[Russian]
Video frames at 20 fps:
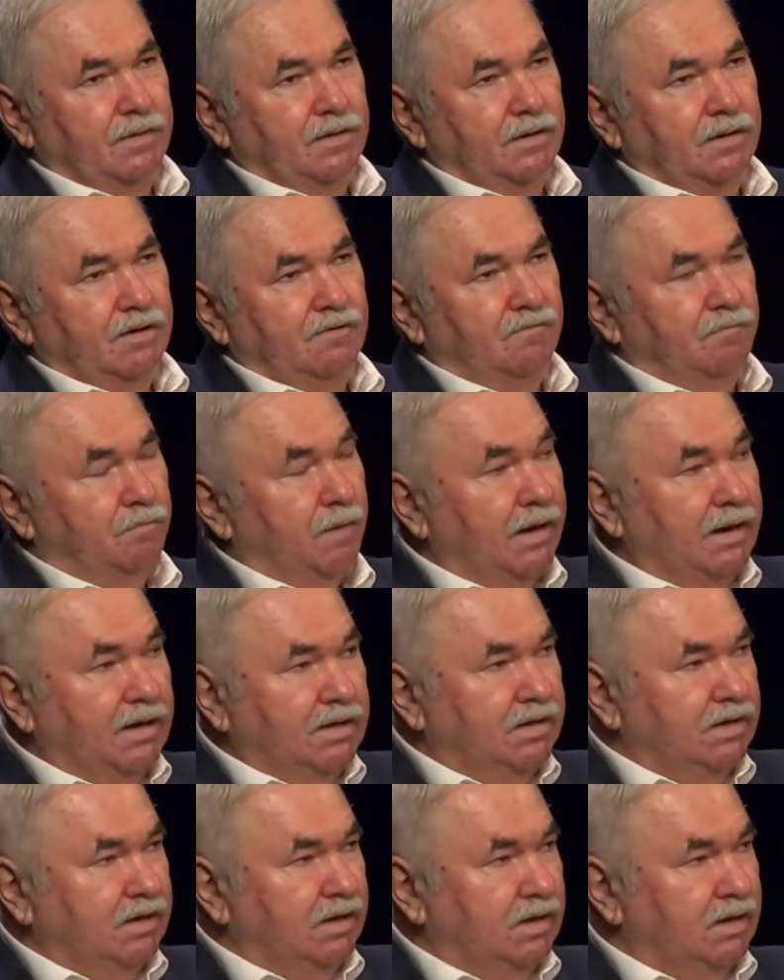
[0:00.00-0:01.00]
э, в
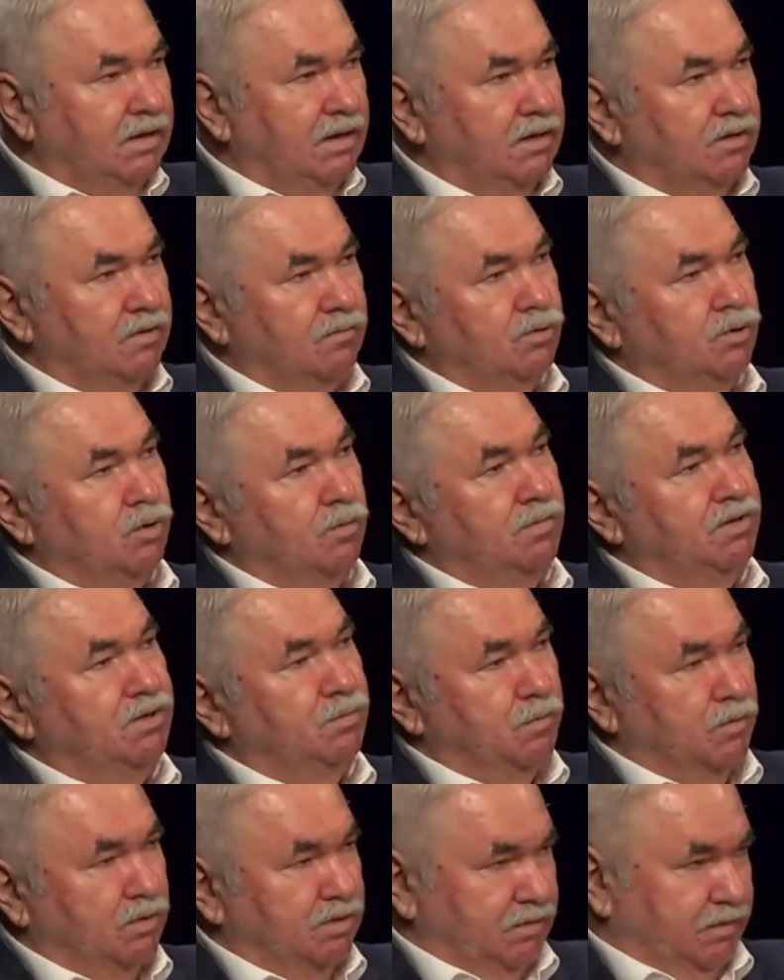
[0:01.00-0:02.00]
политике для того, чтобы
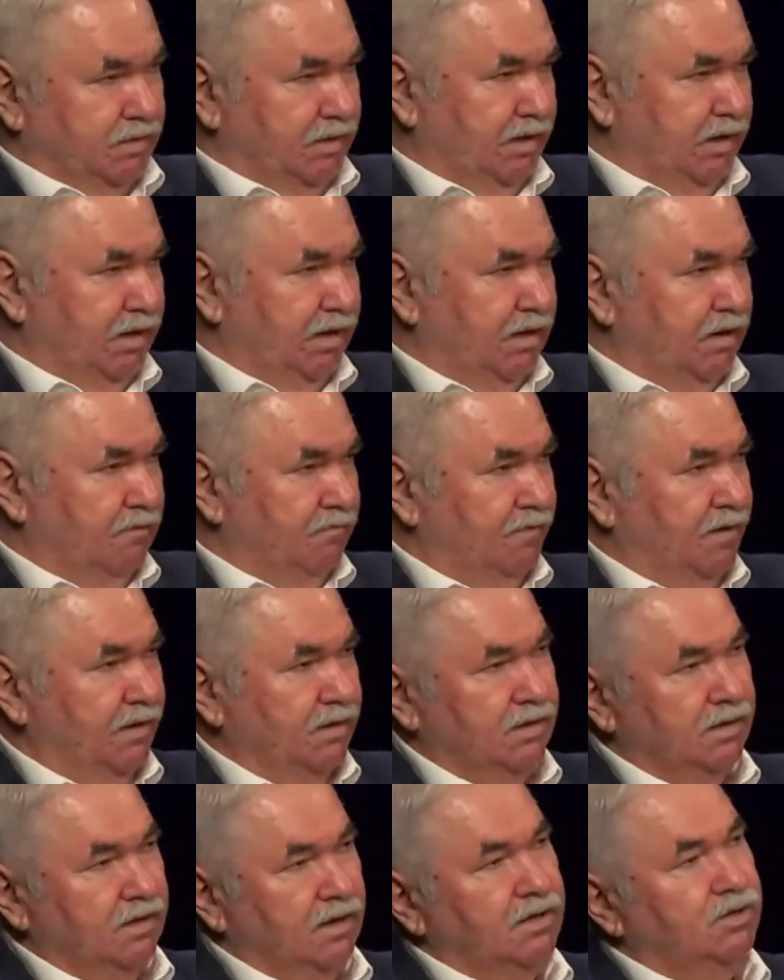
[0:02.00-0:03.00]
использовать такие
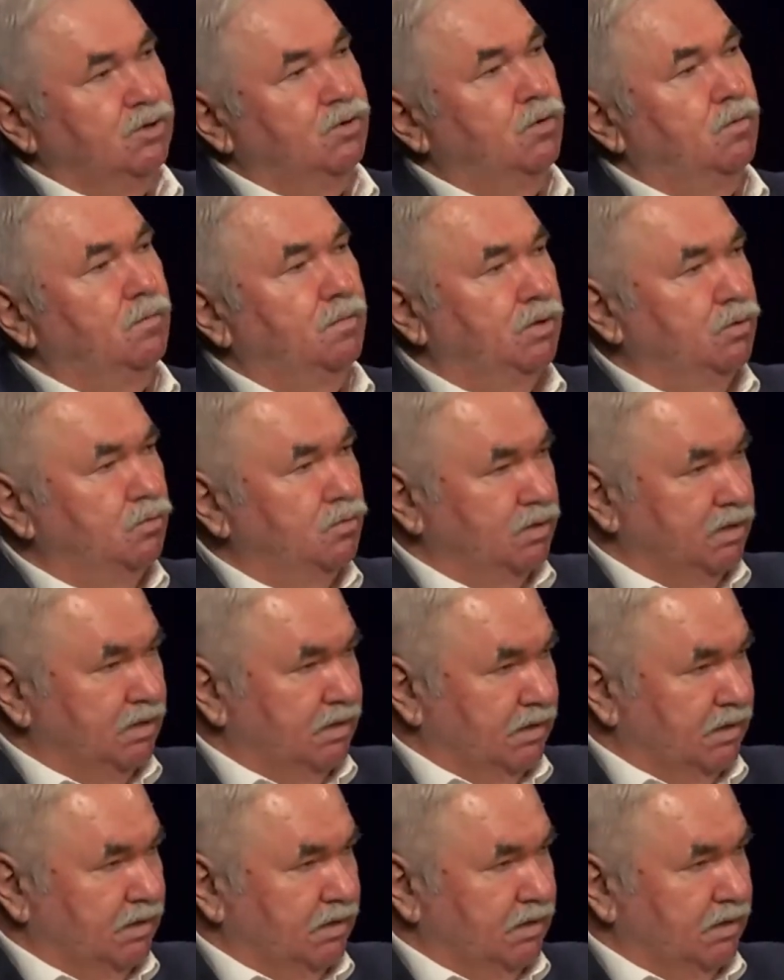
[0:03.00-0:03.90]
конфликты для сиюминутных